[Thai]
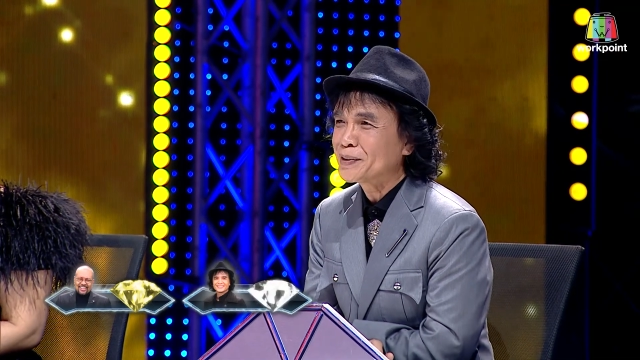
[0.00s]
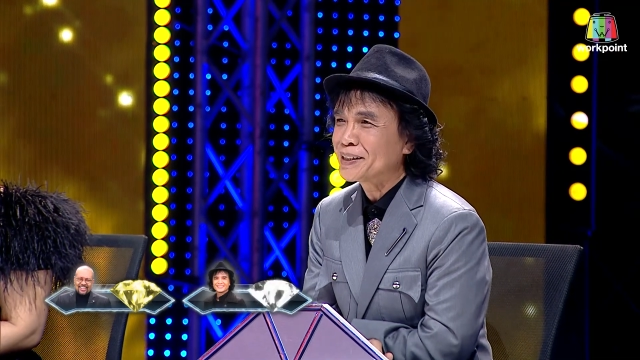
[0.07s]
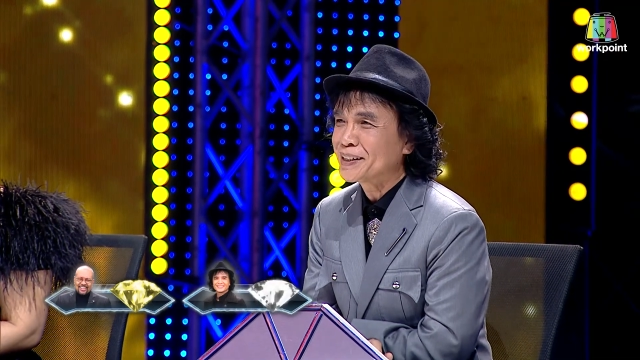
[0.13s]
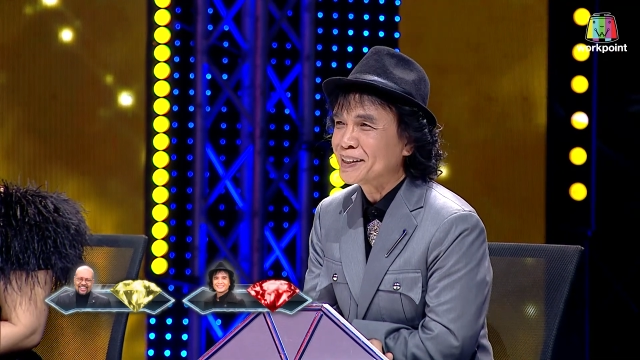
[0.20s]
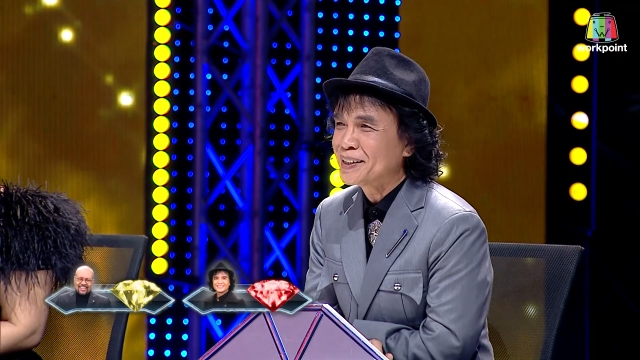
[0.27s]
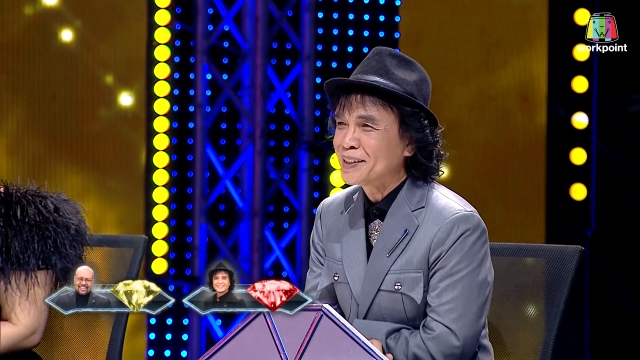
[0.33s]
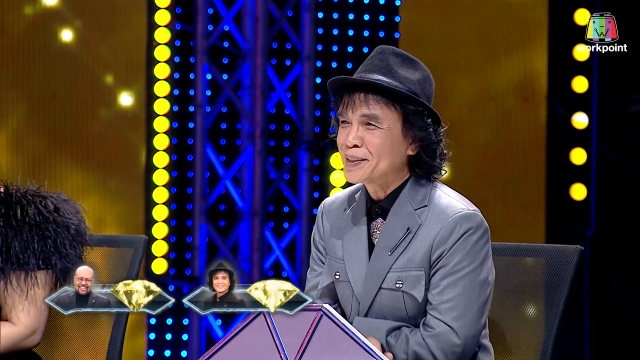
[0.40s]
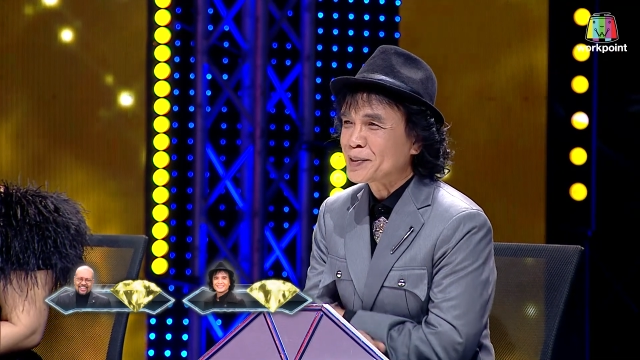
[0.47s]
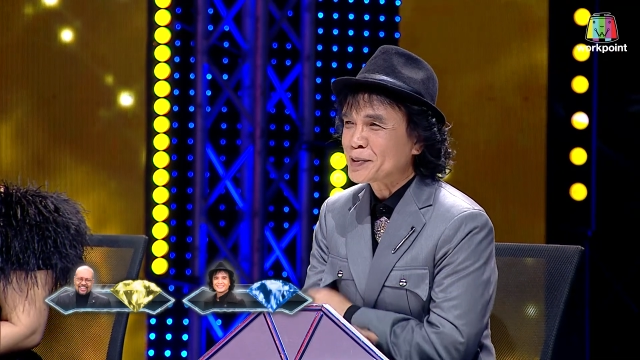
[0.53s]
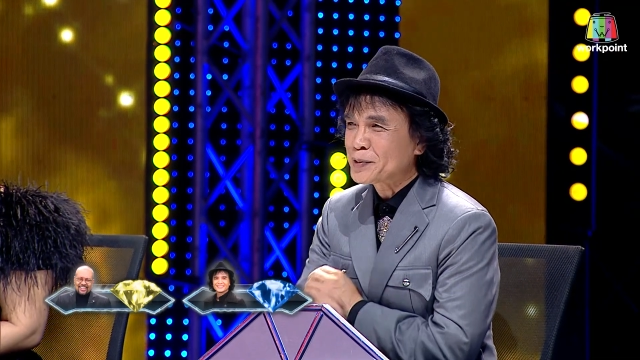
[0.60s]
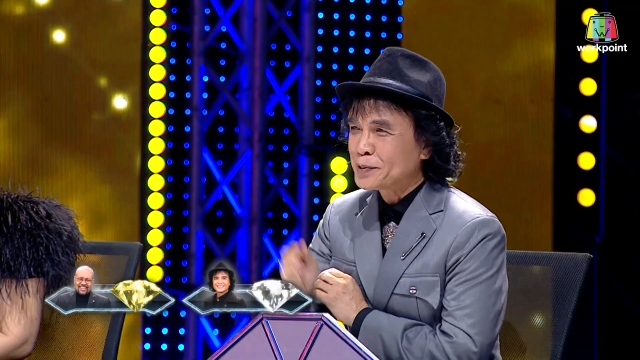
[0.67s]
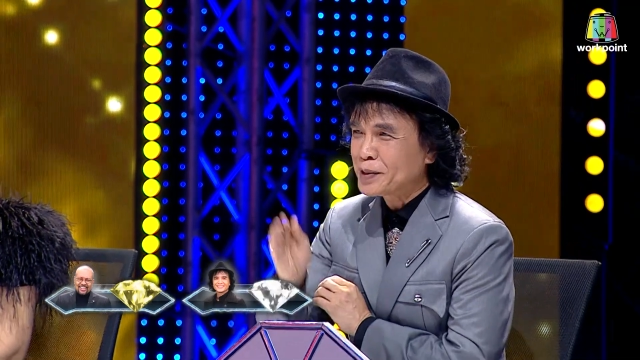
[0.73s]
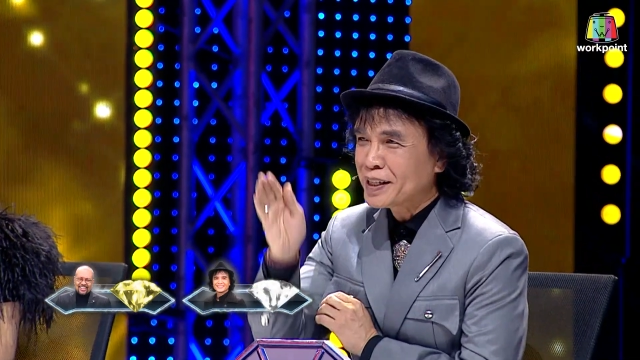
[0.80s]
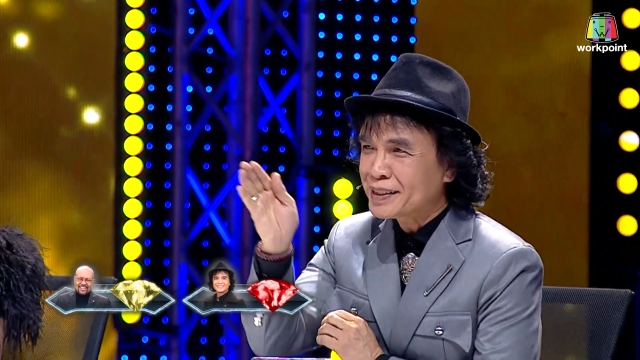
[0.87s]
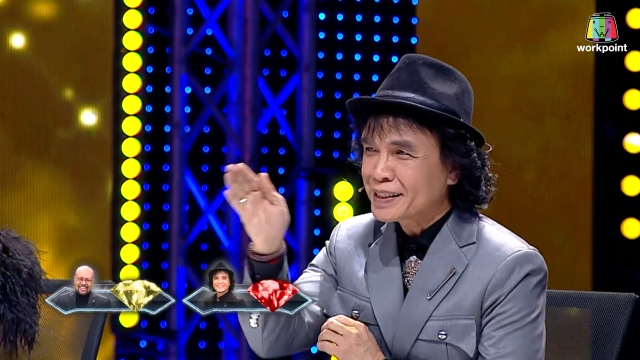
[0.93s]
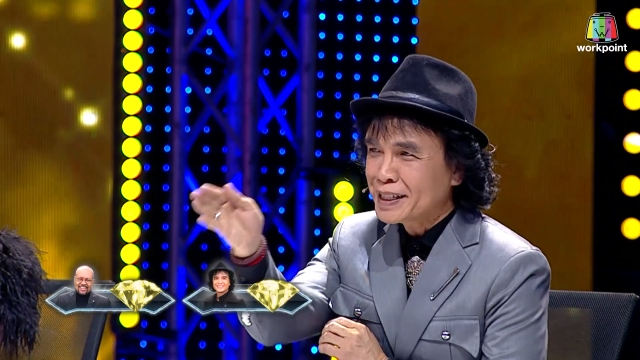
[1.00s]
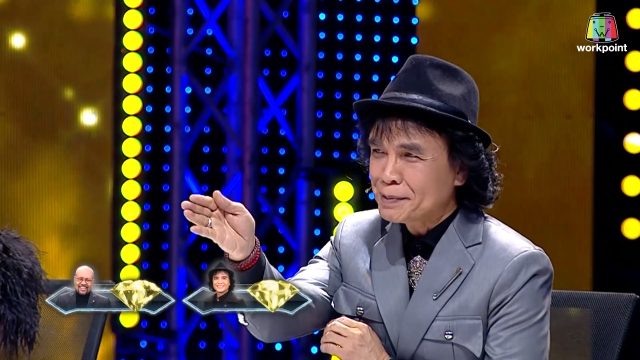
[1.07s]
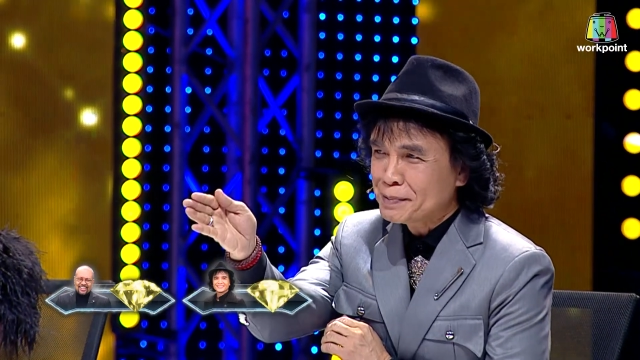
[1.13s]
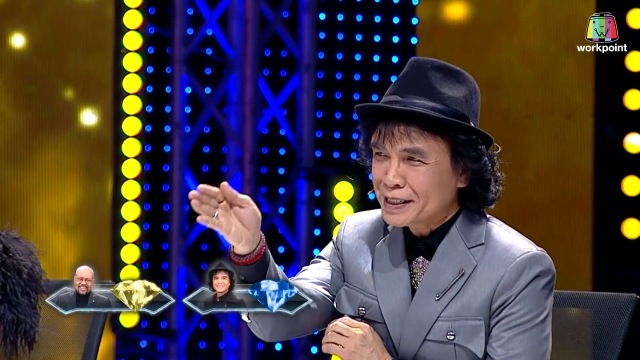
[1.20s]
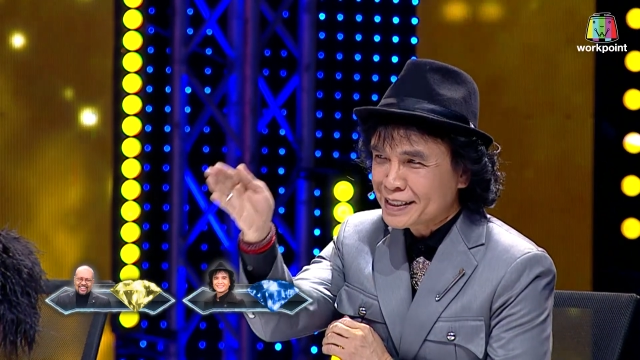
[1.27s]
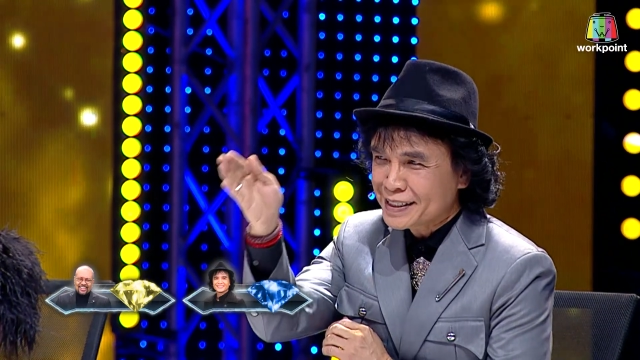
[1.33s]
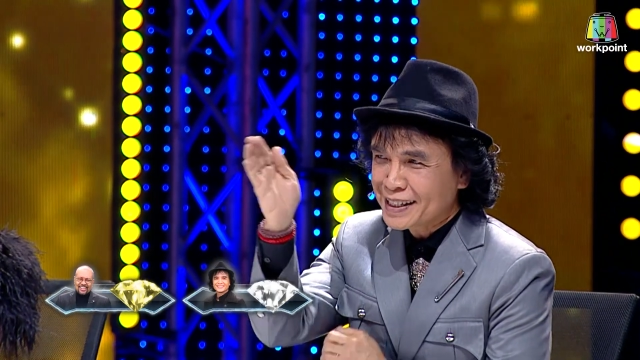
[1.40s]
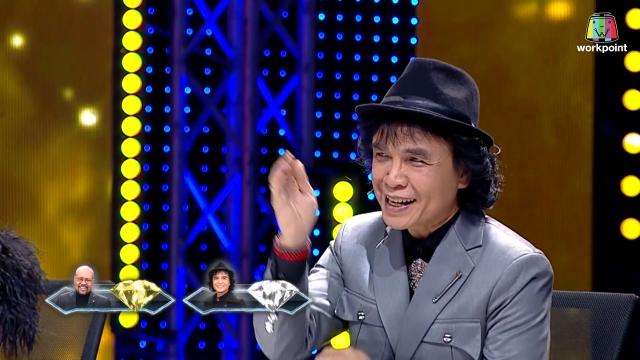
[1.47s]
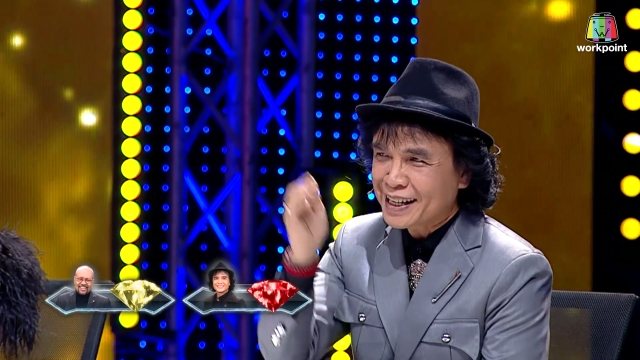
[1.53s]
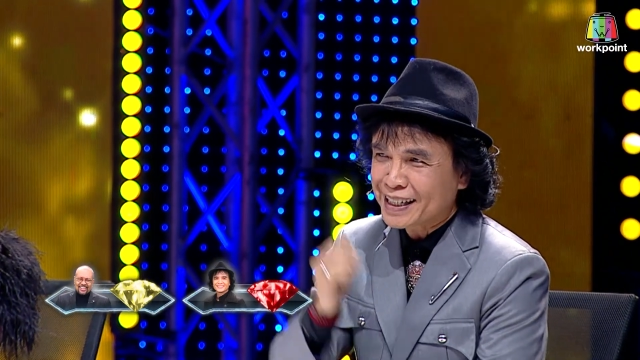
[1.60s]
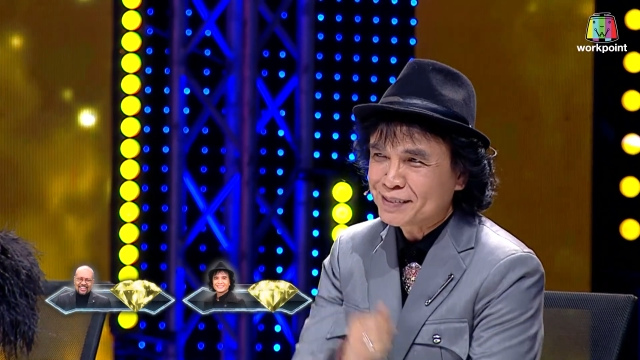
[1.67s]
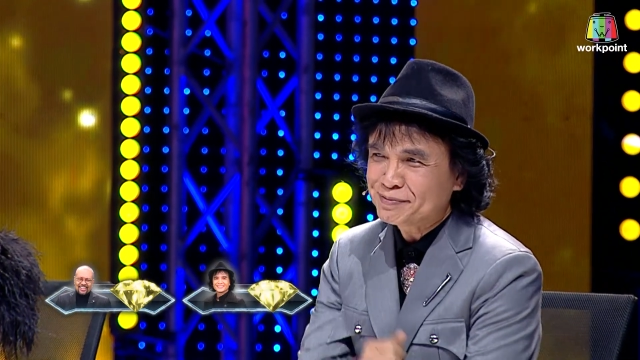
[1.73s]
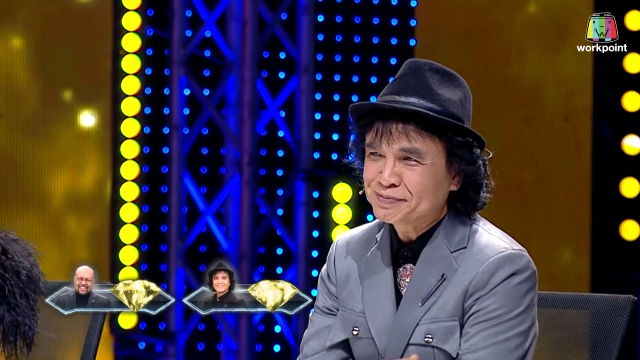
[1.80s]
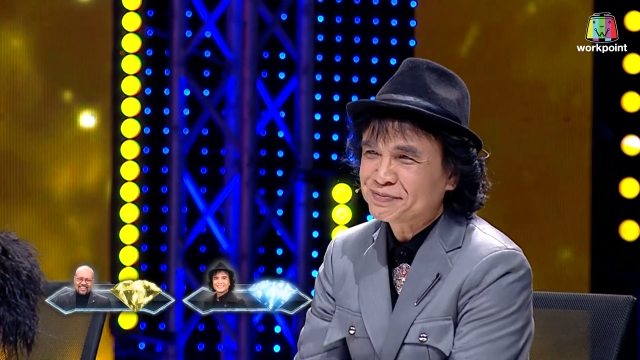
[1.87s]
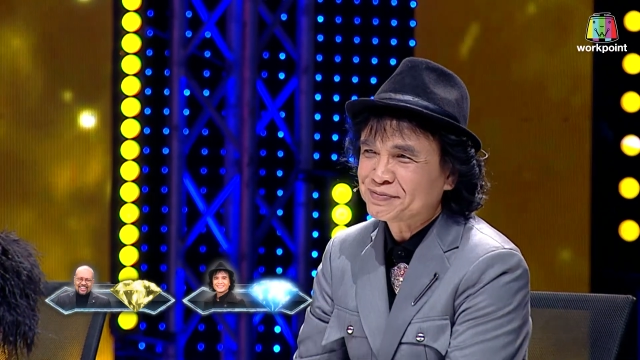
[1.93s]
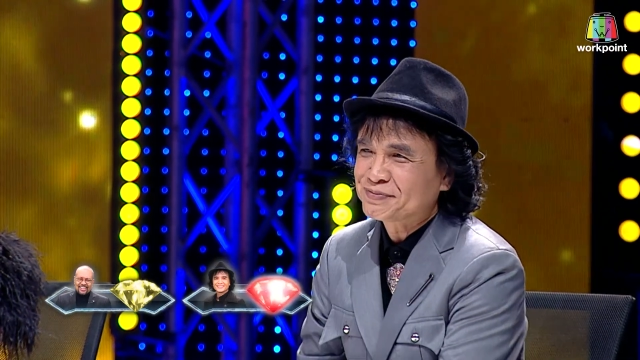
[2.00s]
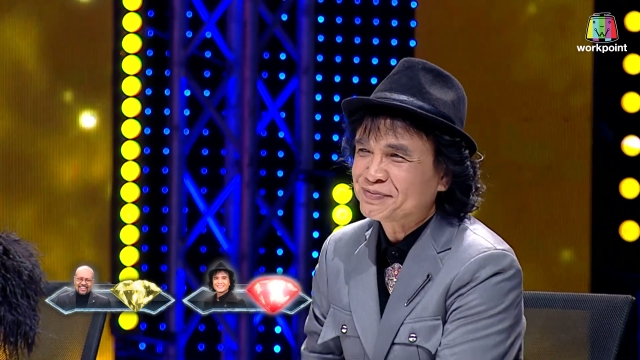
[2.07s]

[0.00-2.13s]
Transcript: ด้วย ครูให้เต เป็นสีแดงครับ